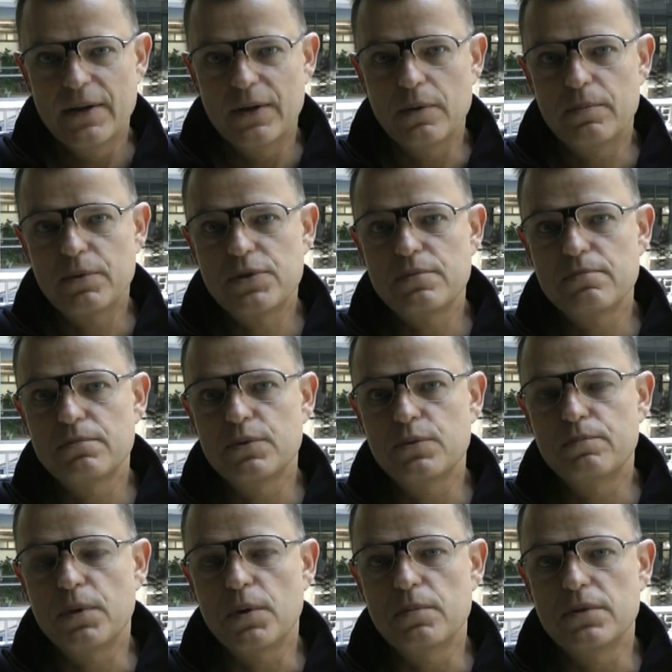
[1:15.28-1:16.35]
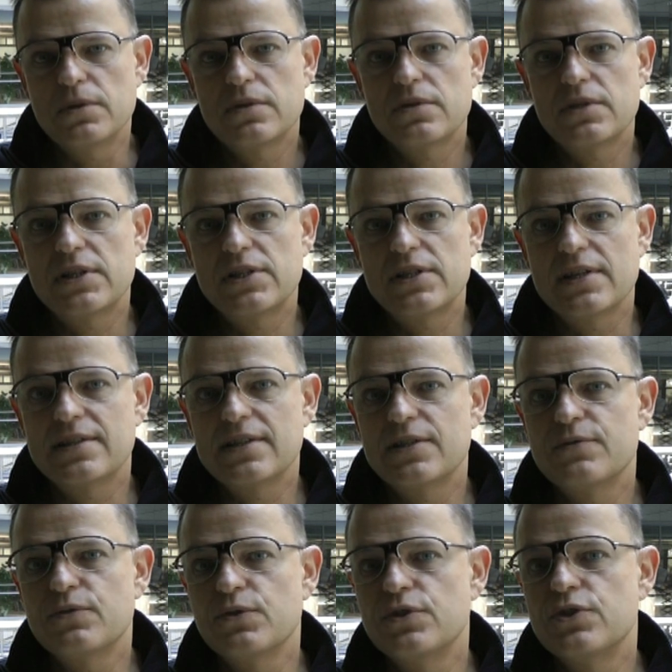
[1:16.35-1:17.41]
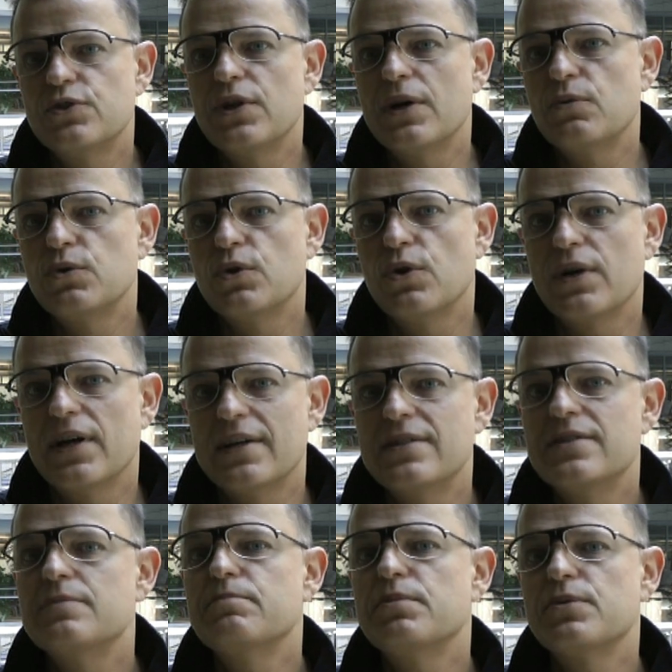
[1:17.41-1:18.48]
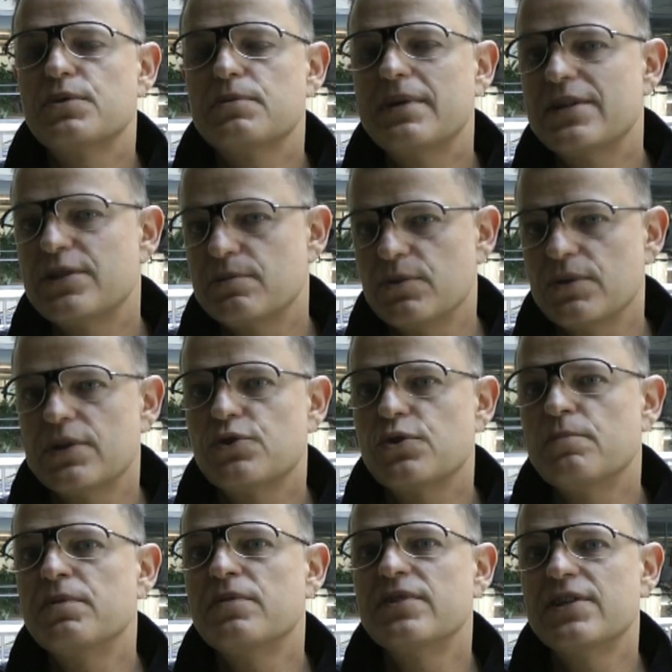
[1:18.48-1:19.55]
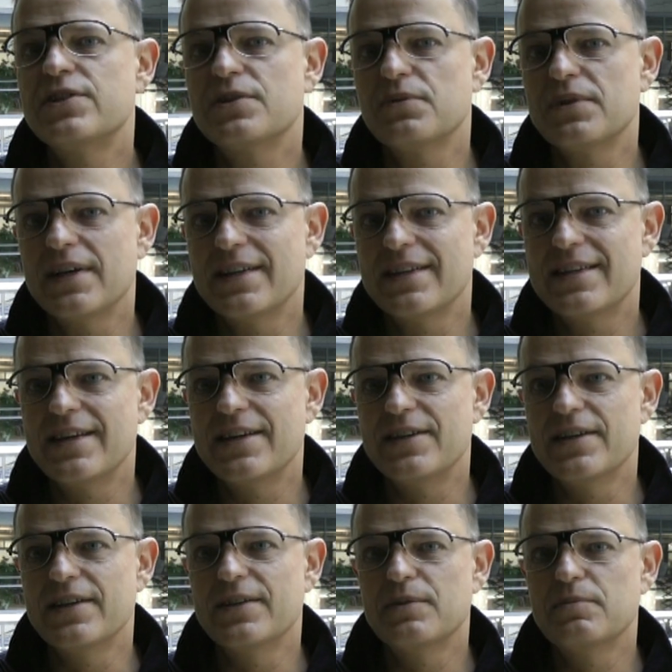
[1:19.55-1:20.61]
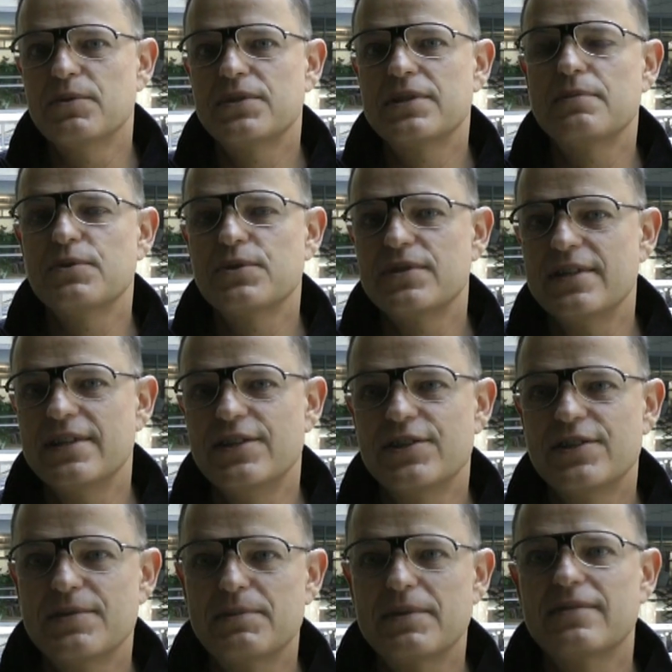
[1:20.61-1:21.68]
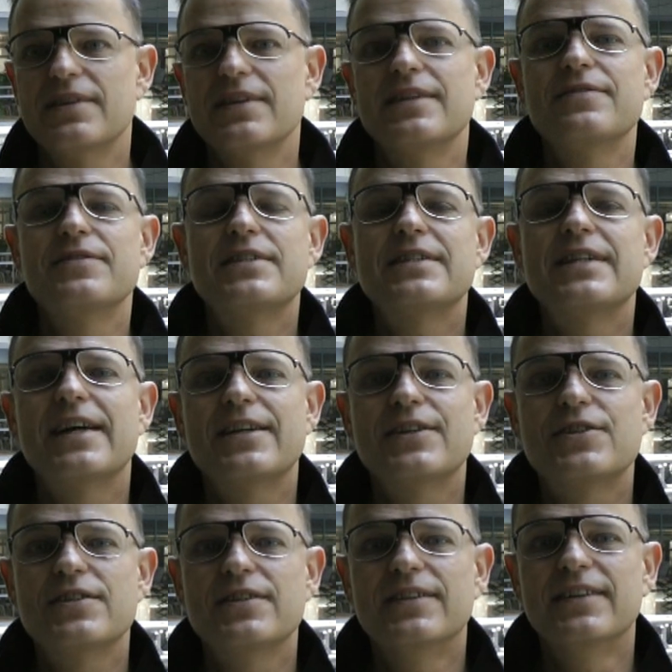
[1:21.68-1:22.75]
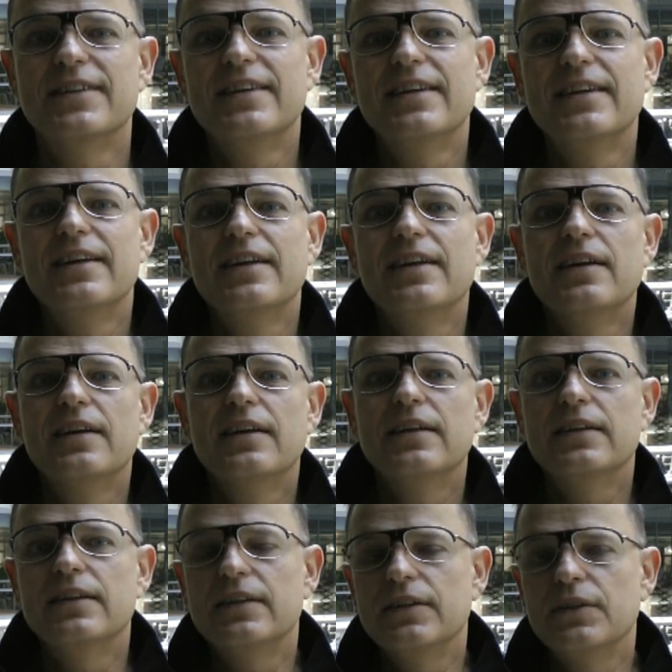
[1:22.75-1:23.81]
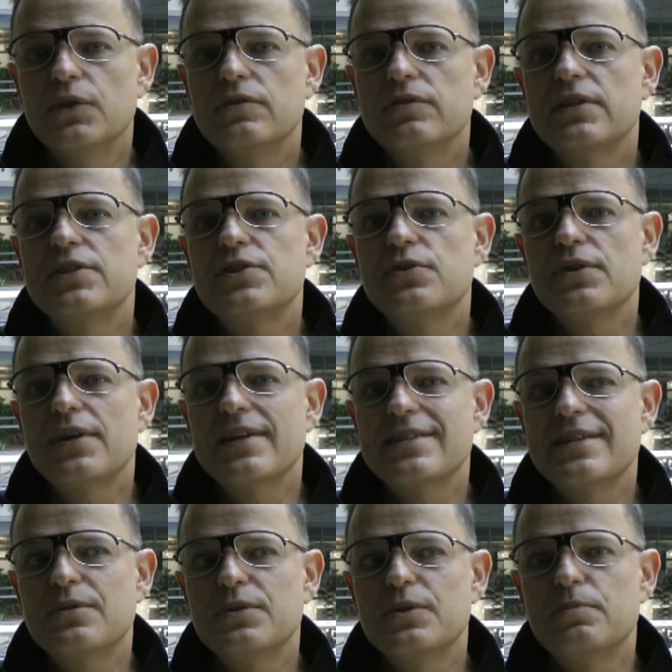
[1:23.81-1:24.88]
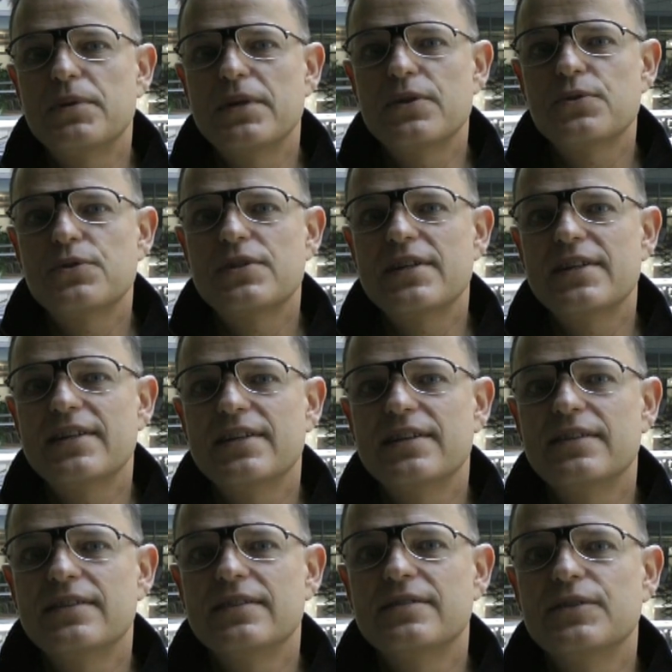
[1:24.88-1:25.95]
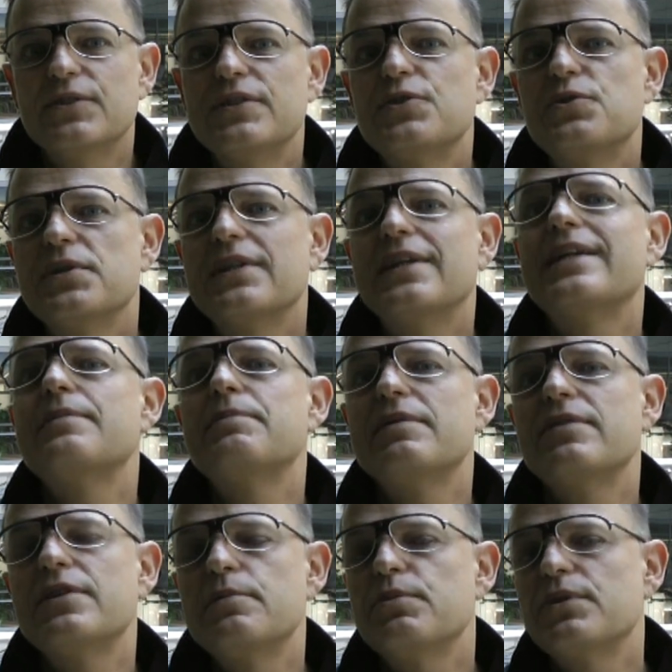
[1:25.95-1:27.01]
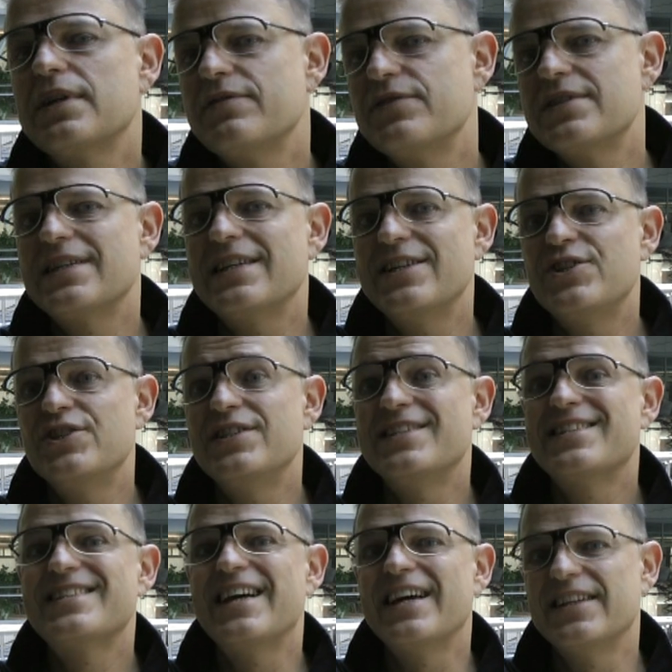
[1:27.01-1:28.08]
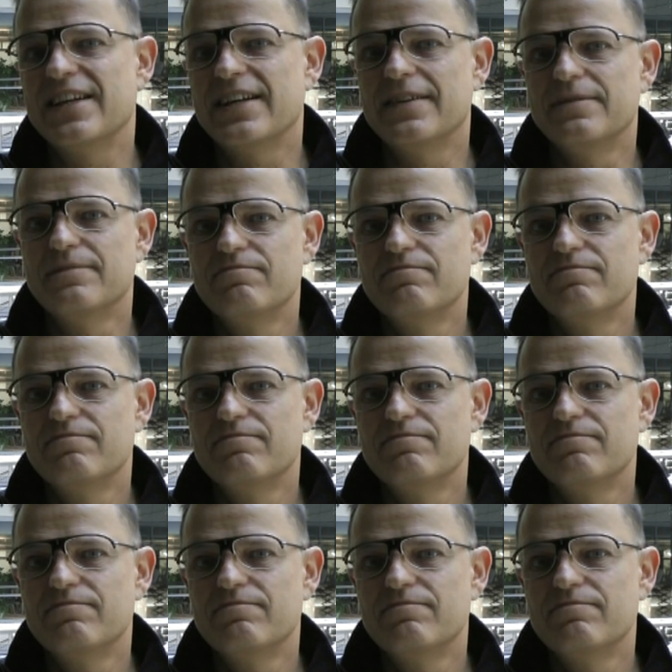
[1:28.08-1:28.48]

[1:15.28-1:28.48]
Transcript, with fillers: No po czym był pomysł, że trzeba zadzwonić do autora i z nim porozmawiać, żeby on też opowiedział na antenie, no bo samo zdjęcie, prawda, nie wystarczy. No i wtedy się okazało dopiero, że no, ten człowiek tak naprawdę nie potrafi sklecić zdania.